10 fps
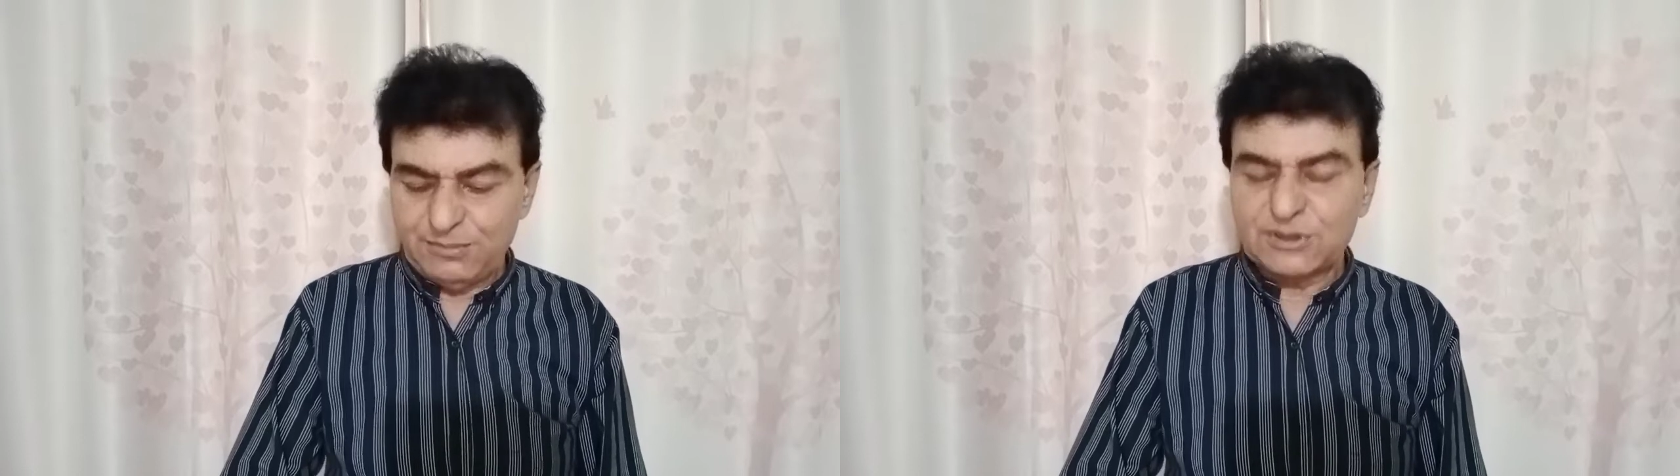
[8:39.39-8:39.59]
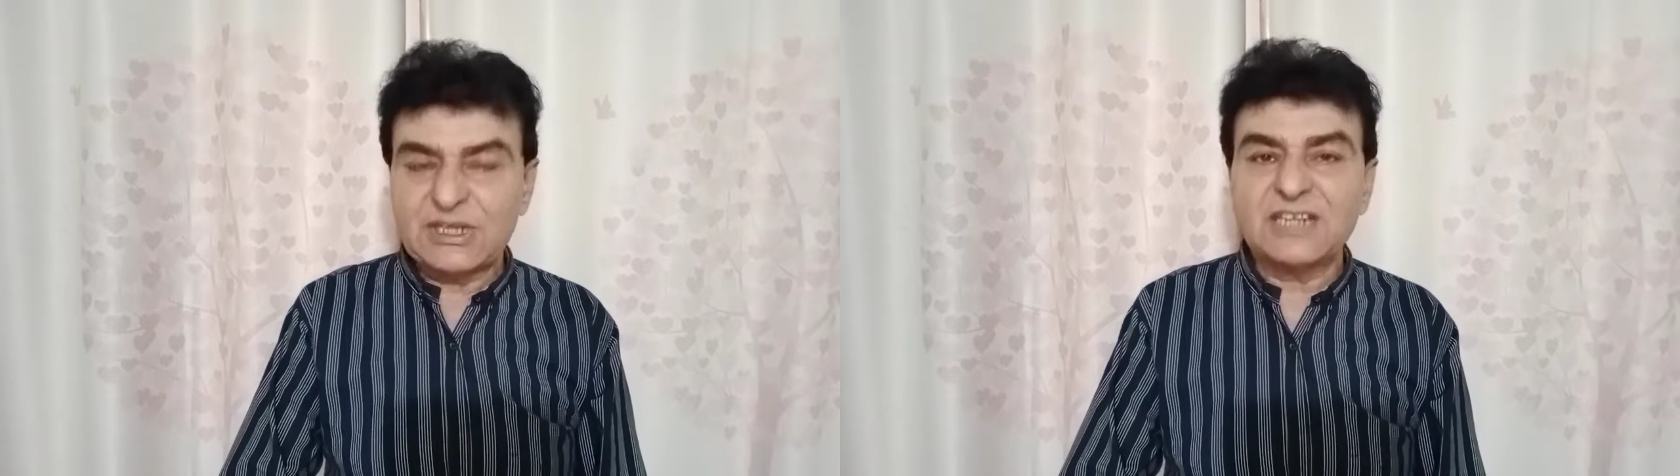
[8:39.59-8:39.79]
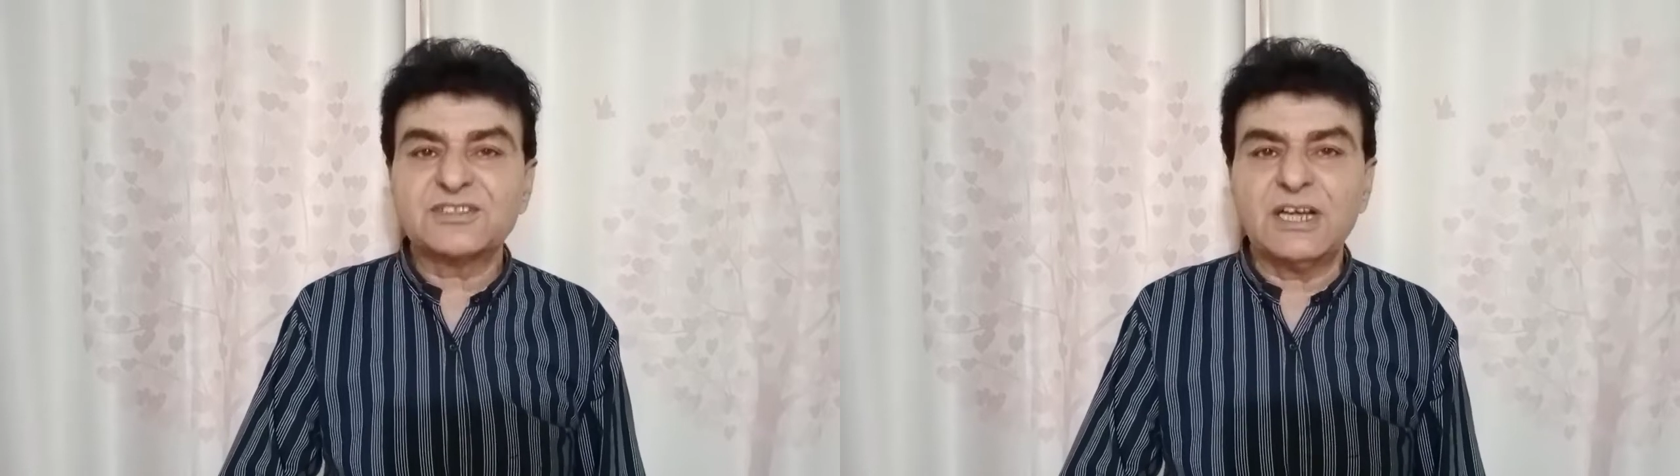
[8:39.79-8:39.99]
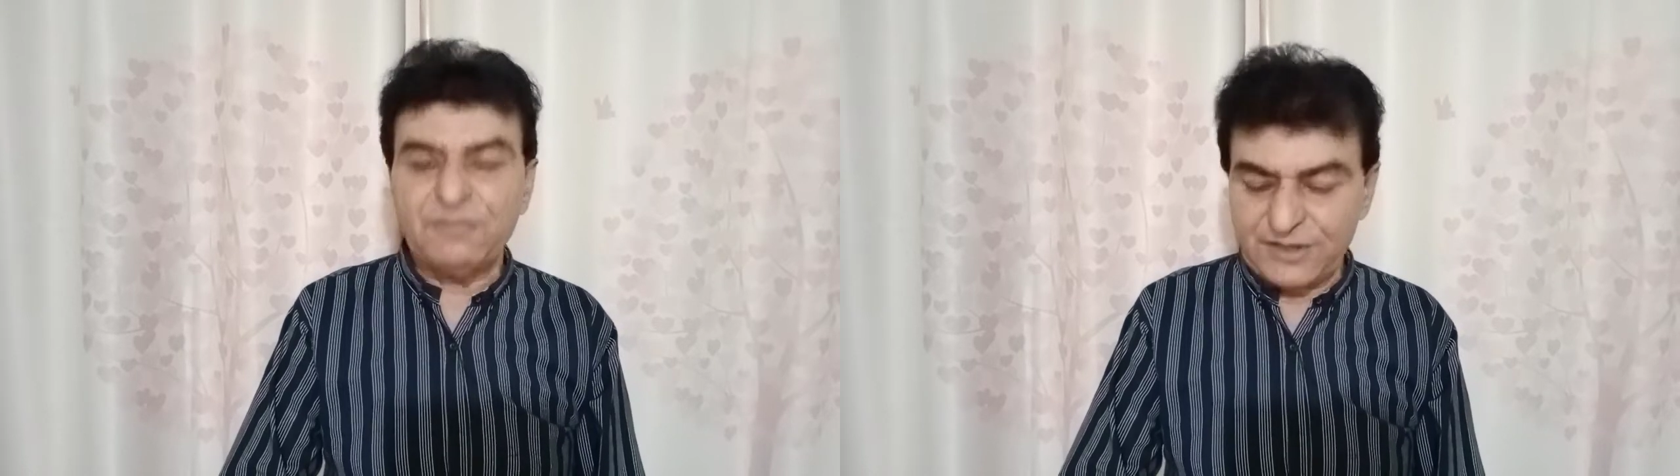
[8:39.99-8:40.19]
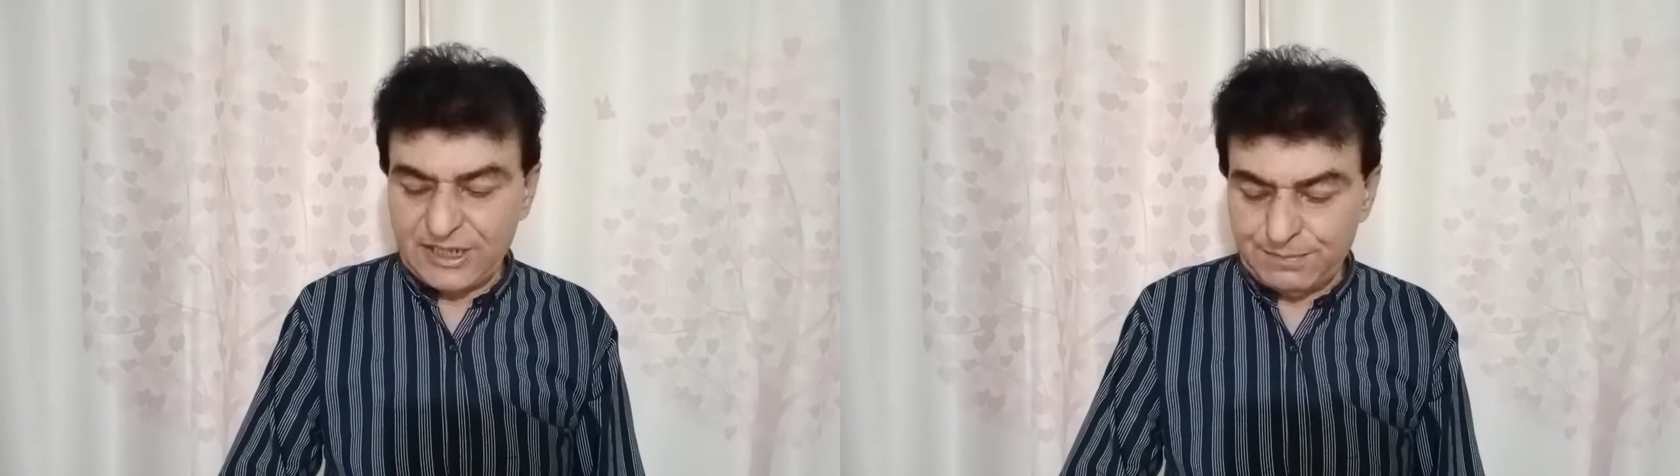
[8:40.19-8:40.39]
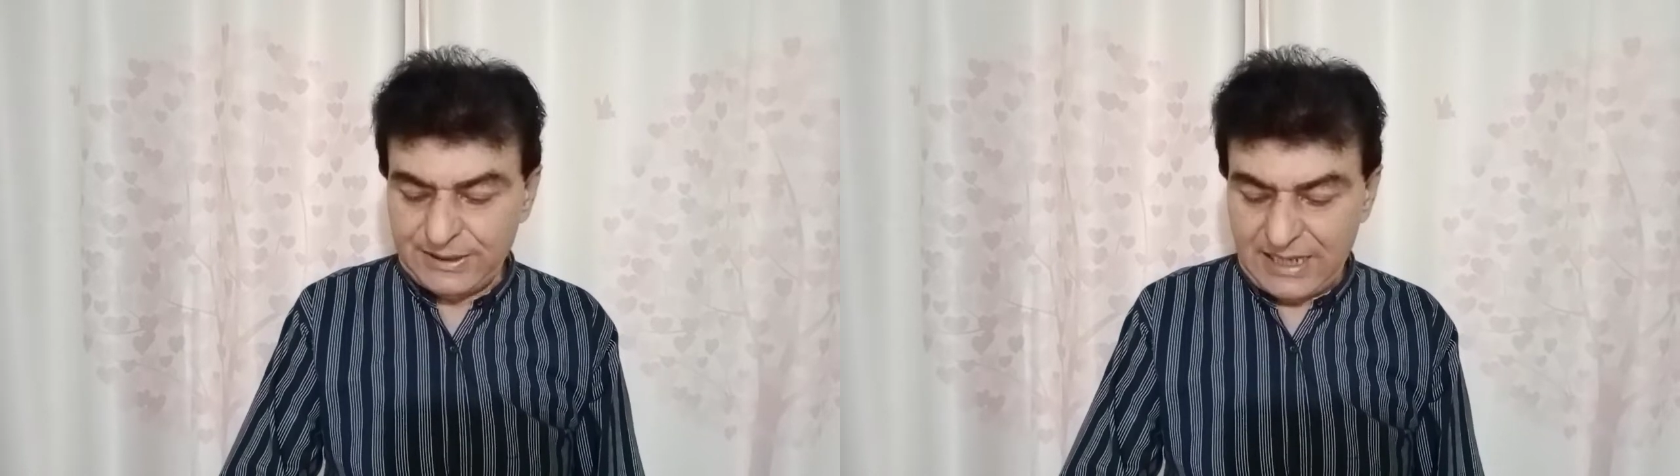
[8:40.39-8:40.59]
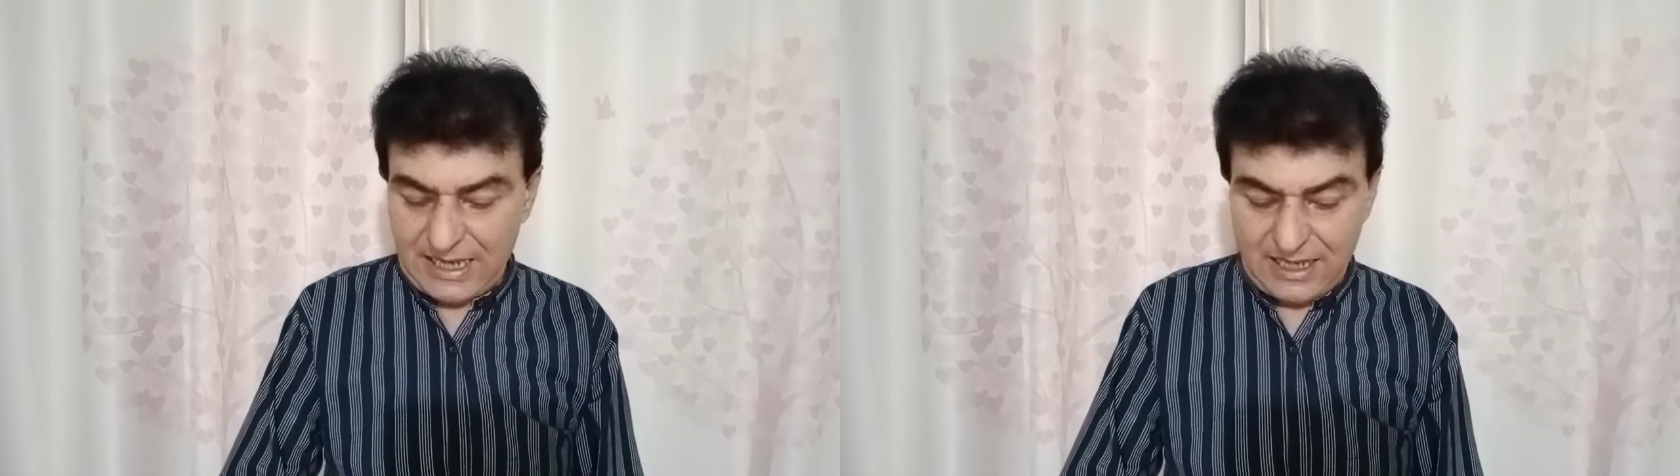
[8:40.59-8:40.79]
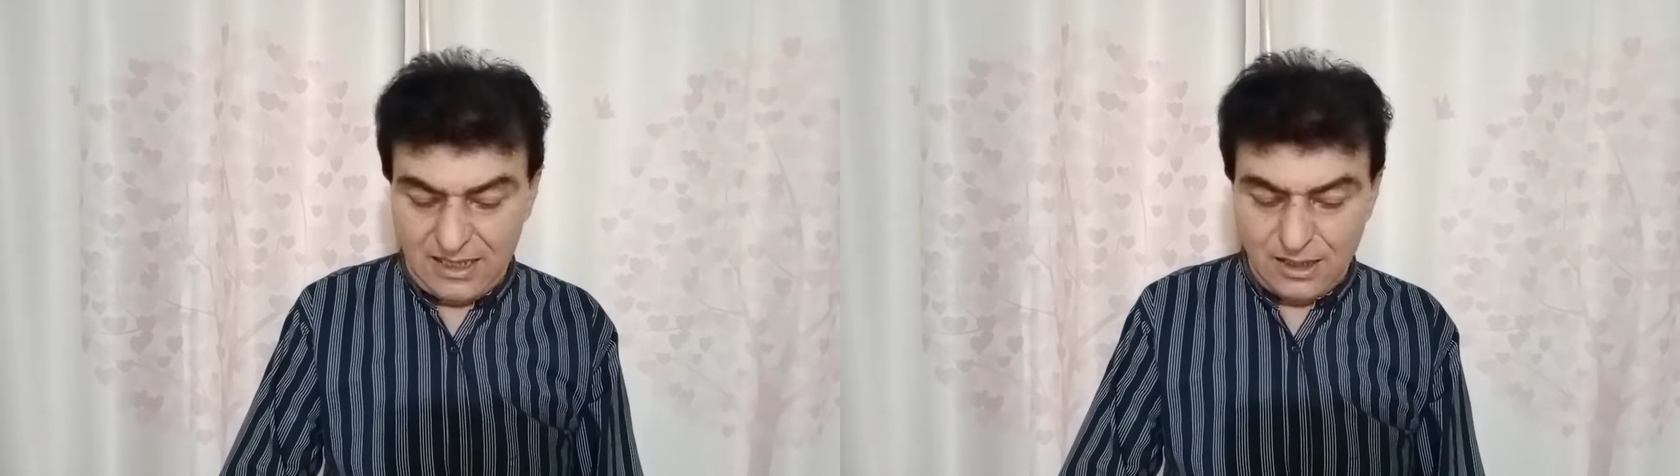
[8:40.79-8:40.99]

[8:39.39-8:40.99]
मुतासरा फरीक भी है